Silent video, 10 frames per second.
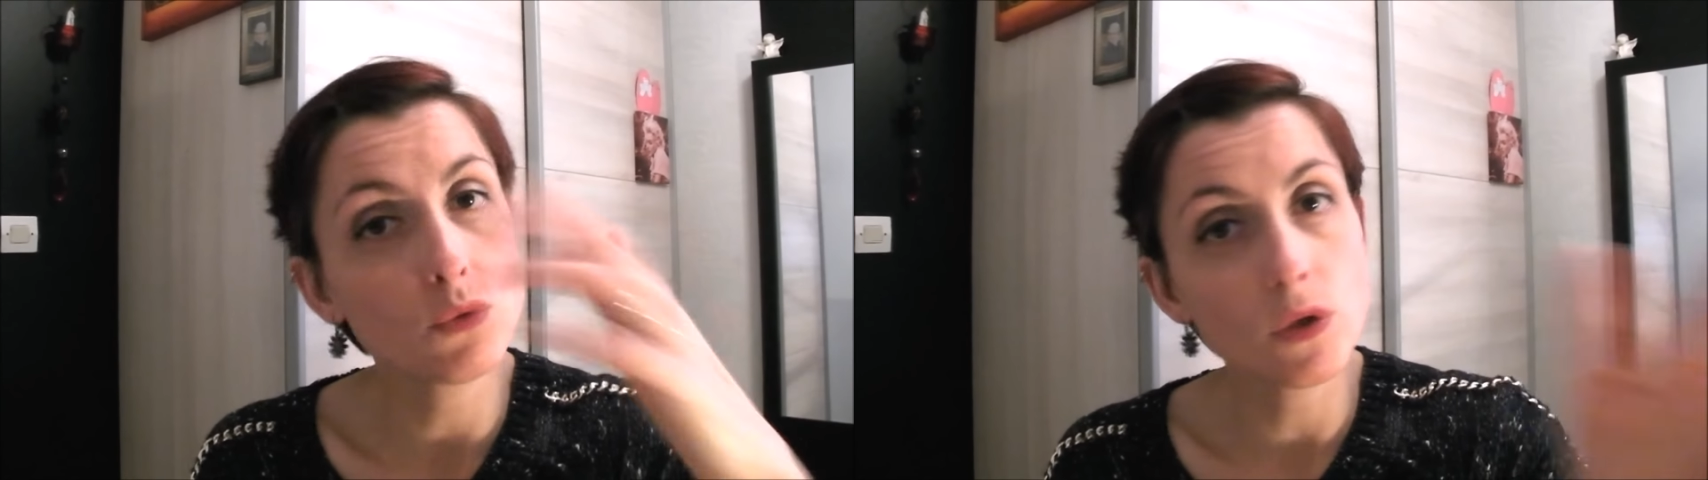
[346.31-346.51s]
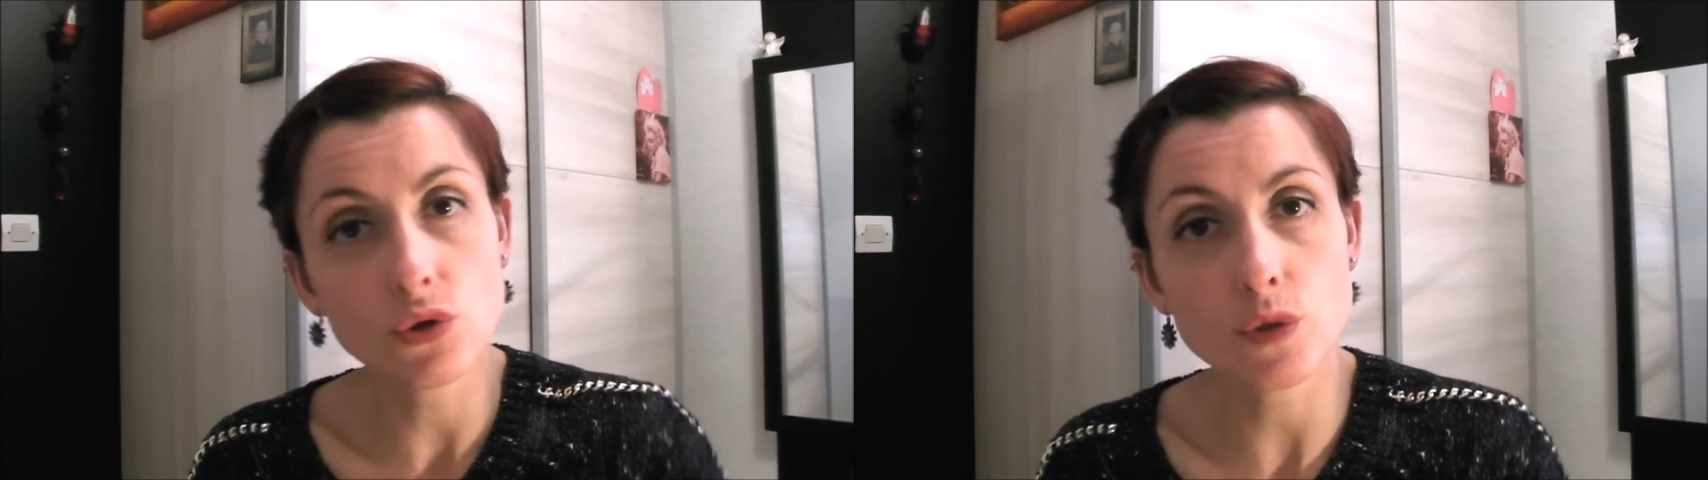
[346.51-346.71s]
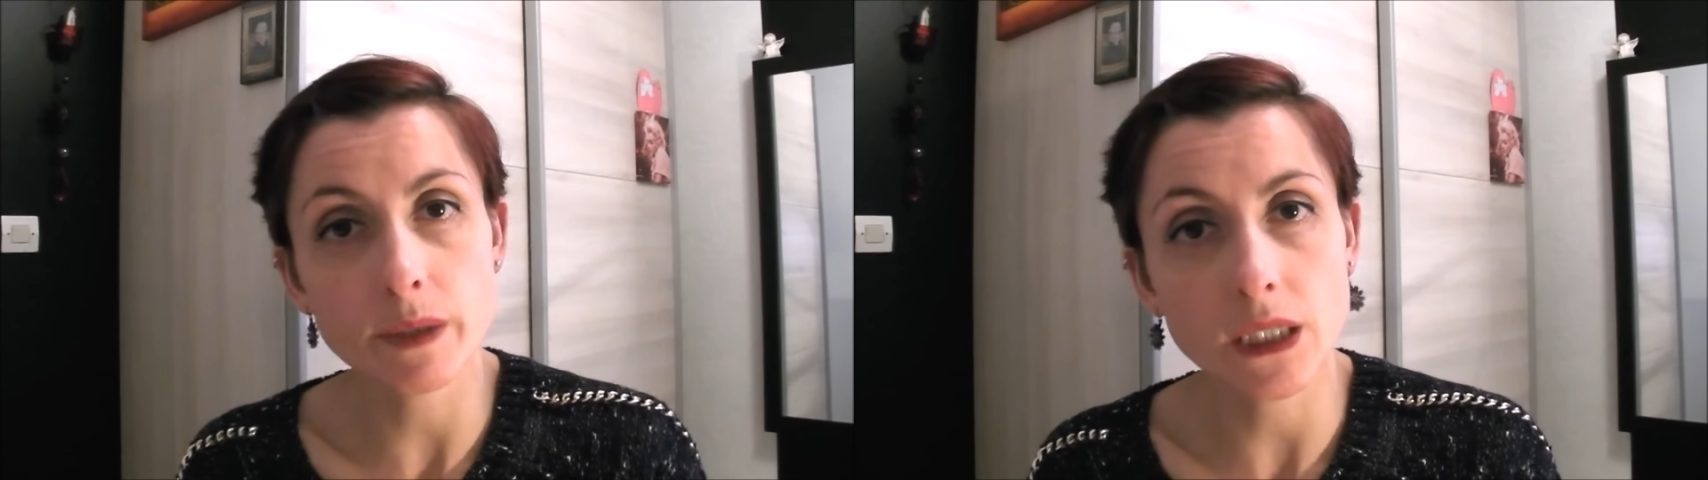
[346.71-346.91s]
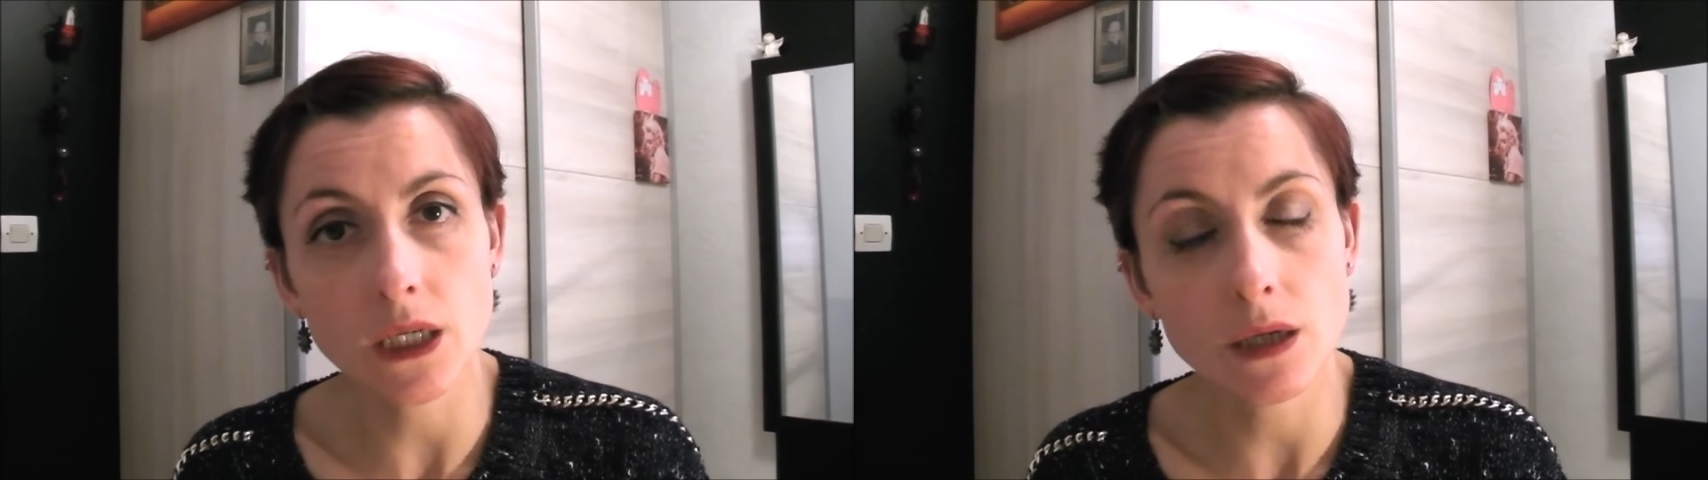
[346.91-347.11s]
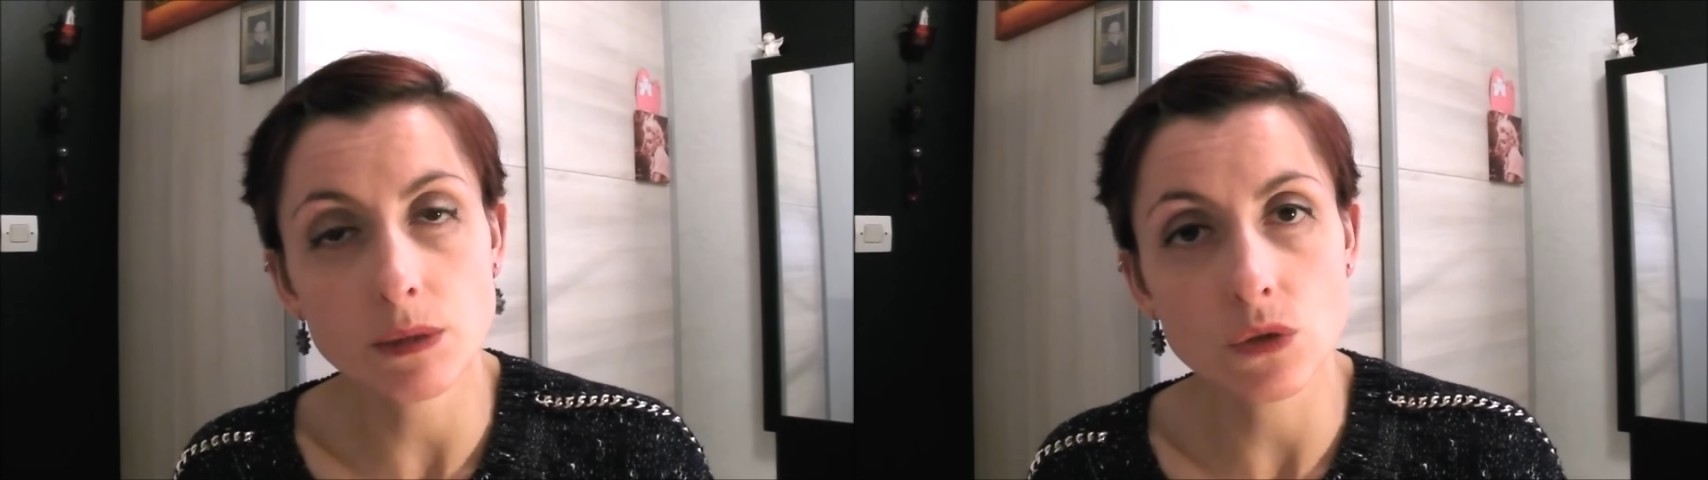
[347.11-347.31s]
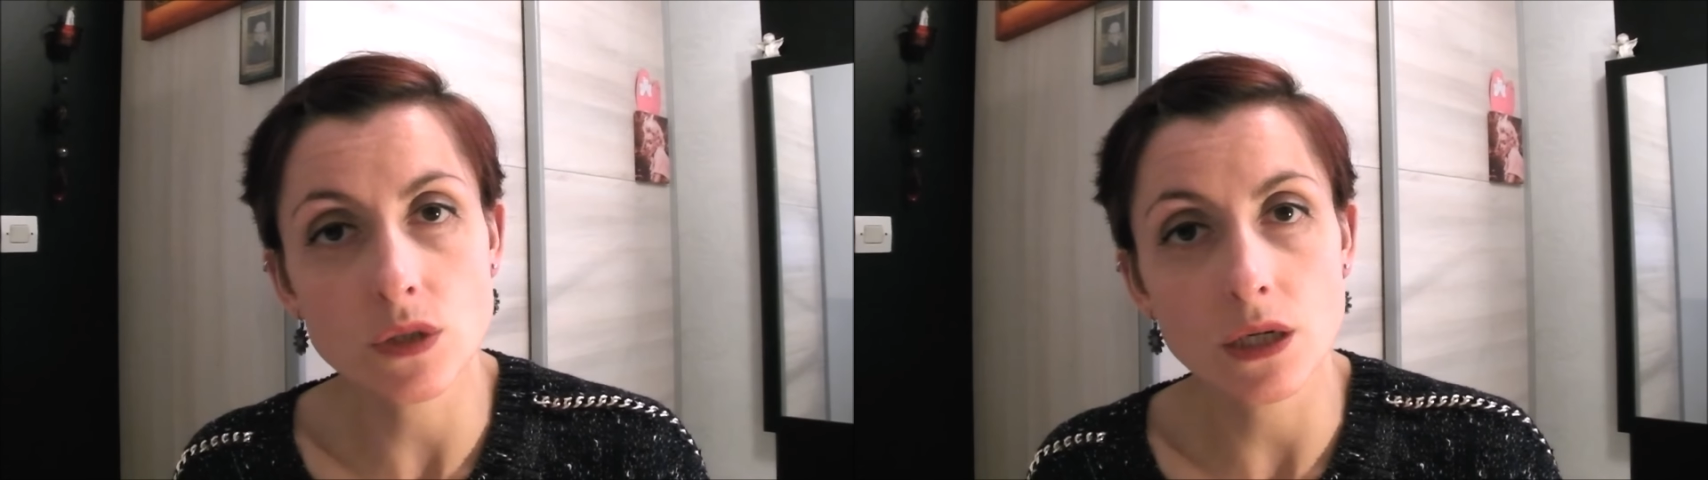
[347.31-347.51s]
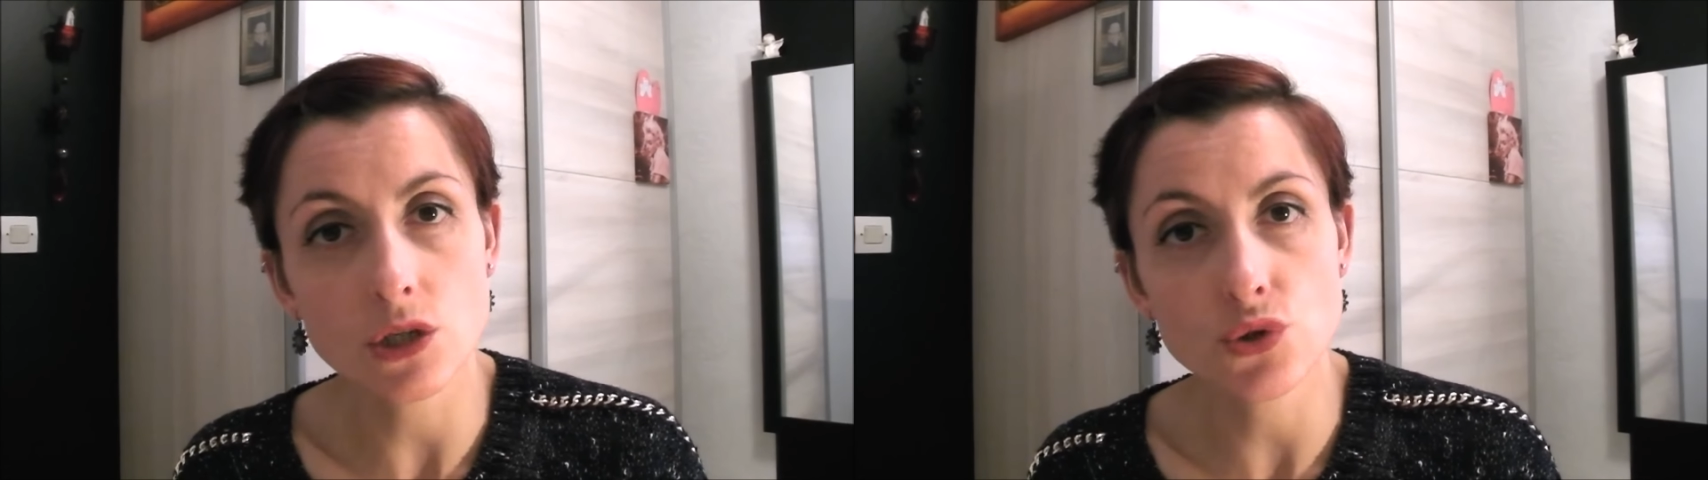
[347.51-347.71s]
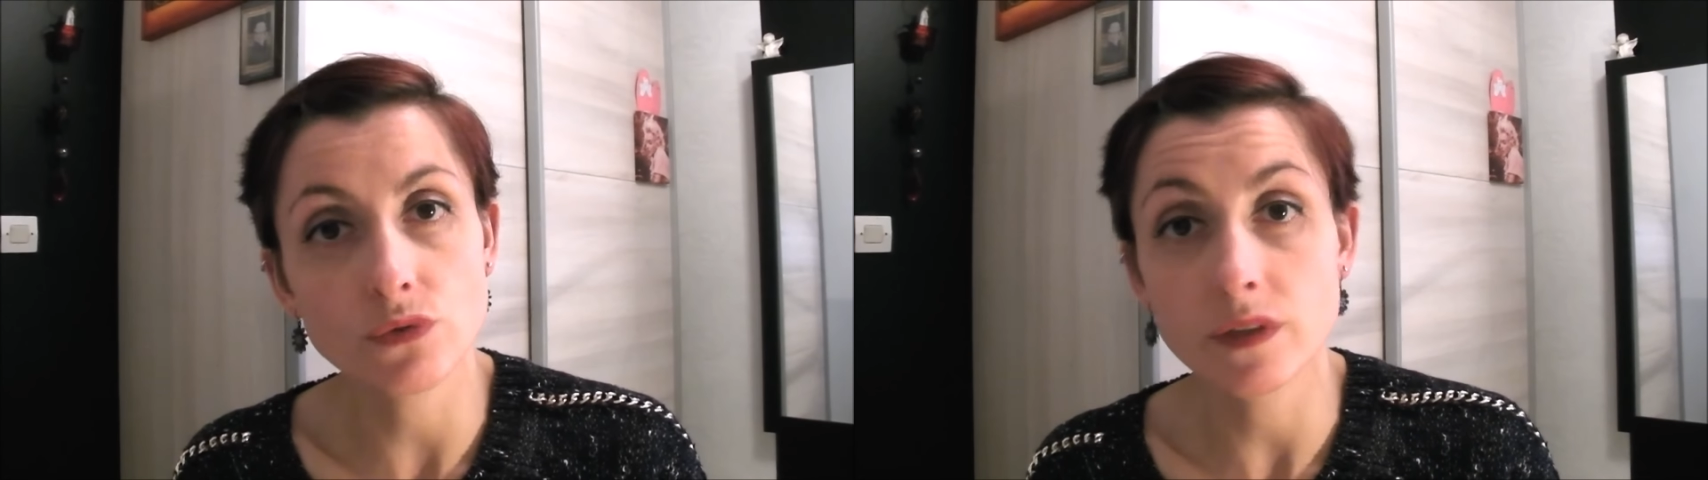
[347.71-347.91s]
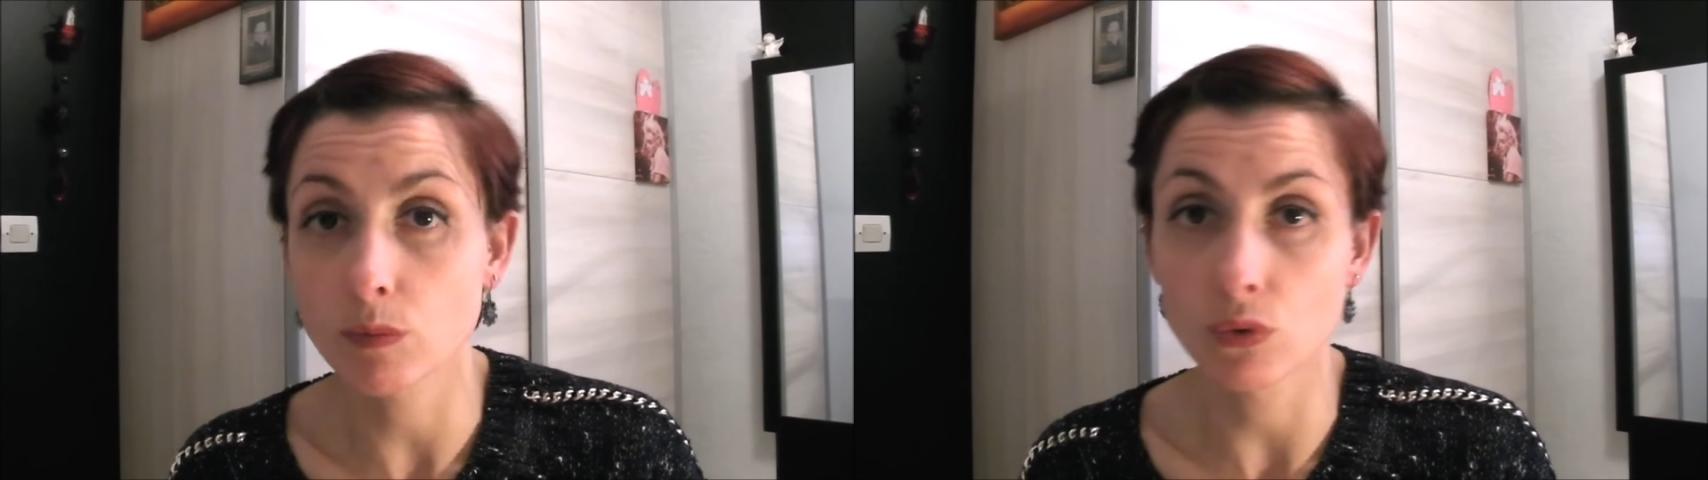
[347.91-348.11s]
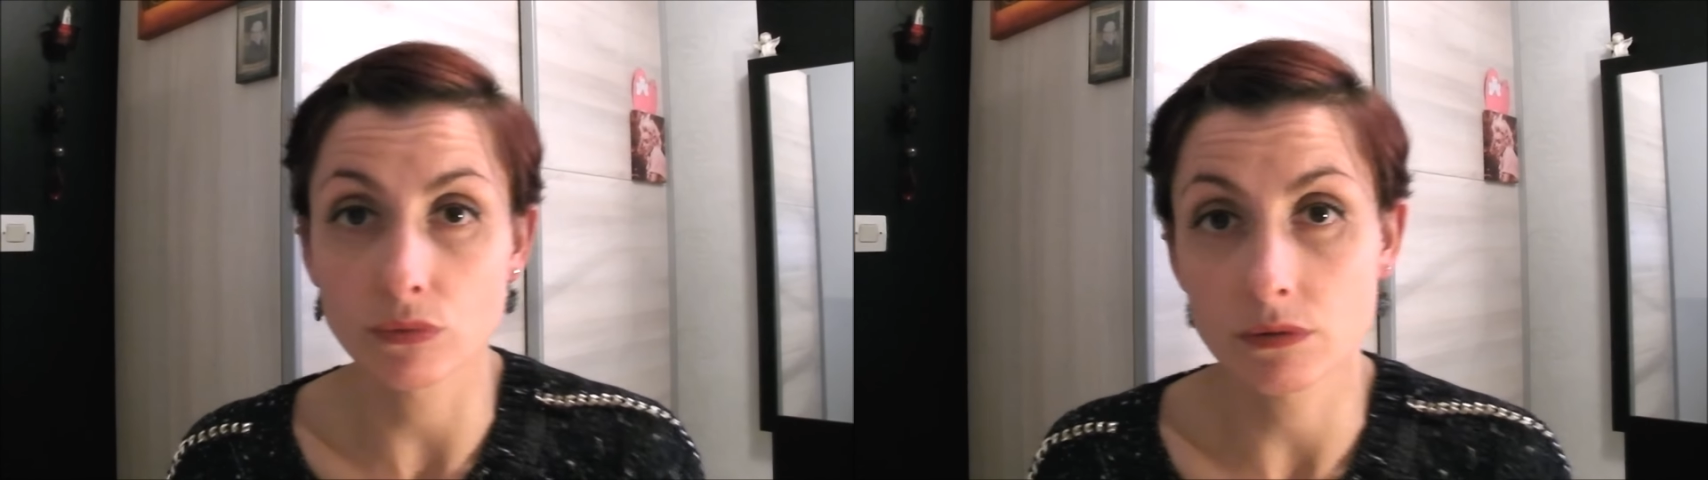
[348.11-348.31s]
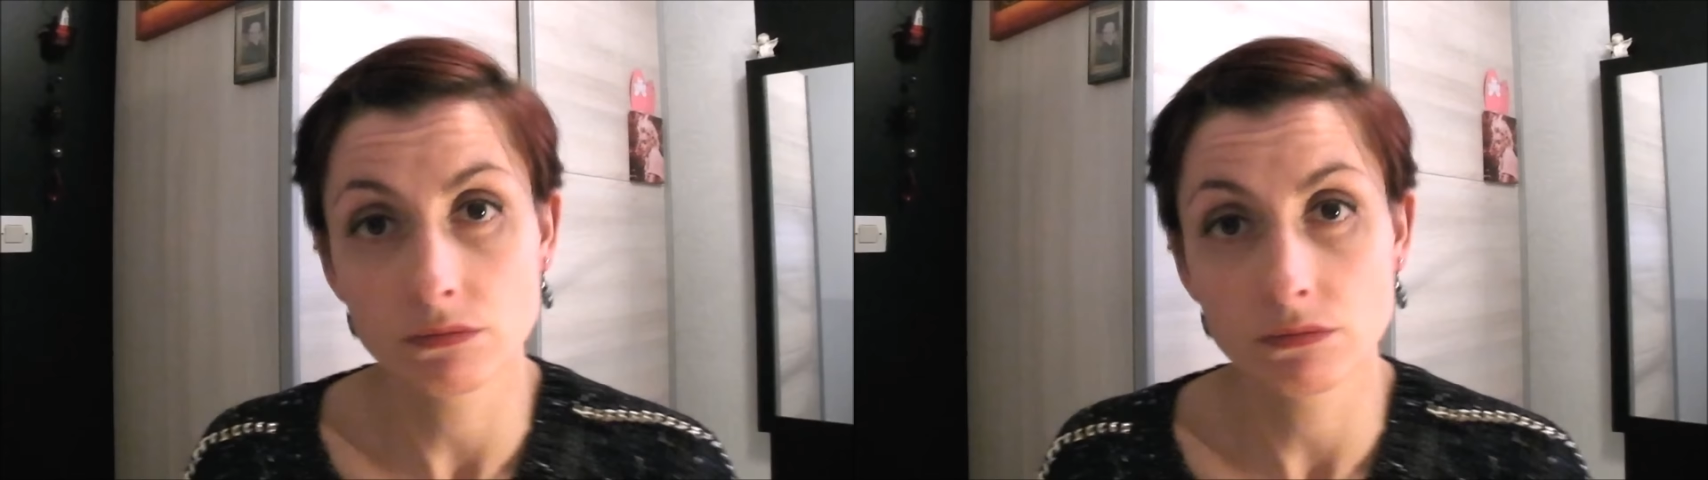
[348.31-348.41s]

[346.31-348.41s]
ou alors je pète un câble et dans ce cas-là je deviens blonde.